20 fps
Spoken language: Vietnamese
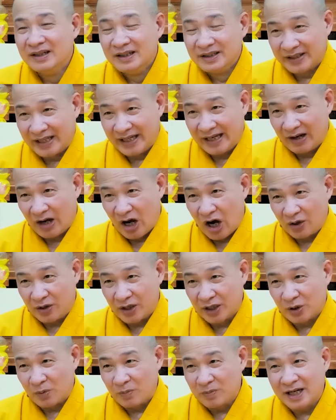Tiếng đồng hồ
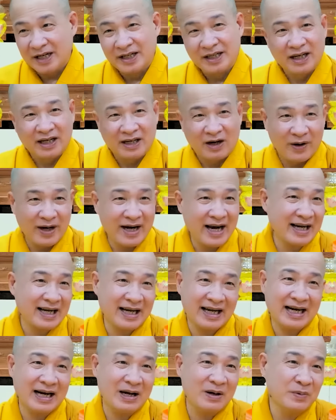đó tụng kinh là khỏi hát
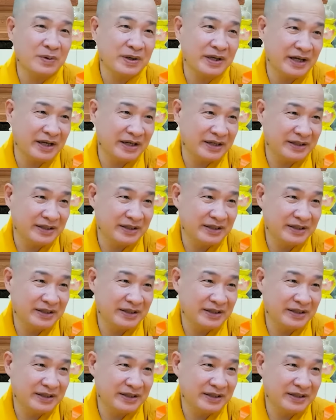karaoke.